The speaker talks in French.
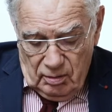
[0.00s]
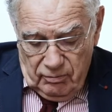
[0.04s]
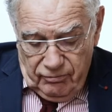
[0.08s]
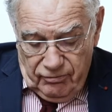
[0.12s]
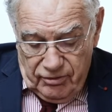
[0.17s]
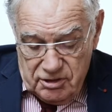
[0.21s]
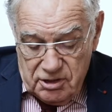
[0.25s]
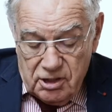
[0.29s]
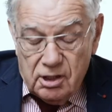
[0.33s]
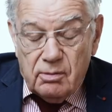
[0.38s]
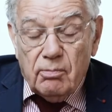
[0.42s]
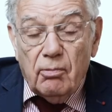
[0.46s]

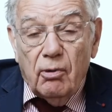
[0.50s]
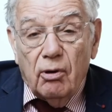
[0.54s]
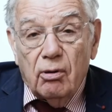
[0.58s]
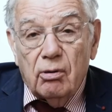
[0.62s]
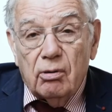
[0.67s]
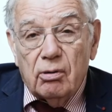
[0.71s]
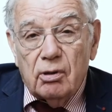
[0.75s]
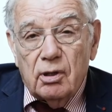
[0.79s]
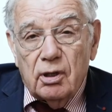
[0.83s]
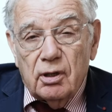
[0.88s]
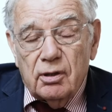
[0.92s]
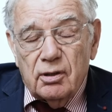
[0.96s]

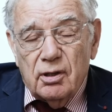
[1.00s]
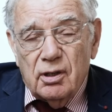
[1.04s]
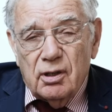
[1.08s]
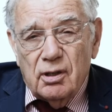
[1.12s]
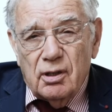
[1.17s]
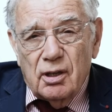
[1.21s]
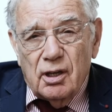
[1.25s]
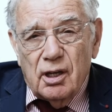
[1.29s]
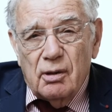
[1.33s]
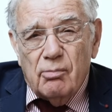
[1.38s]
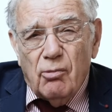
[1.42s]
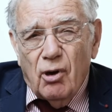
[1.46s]
physiquement
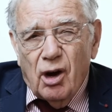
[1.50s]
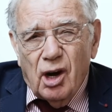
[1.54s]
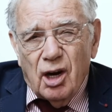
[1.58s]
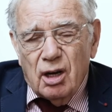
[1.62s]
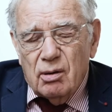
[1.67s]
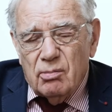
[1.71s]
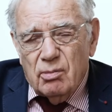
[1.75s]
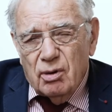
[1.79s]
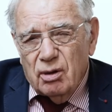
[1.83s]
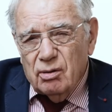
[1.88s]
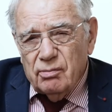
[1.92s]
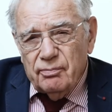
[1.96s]
et,
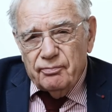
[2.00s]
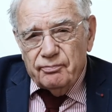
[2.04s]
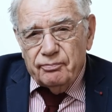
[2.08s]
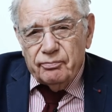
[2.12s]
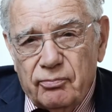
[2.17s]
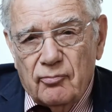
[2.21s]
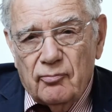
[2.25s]
moralement.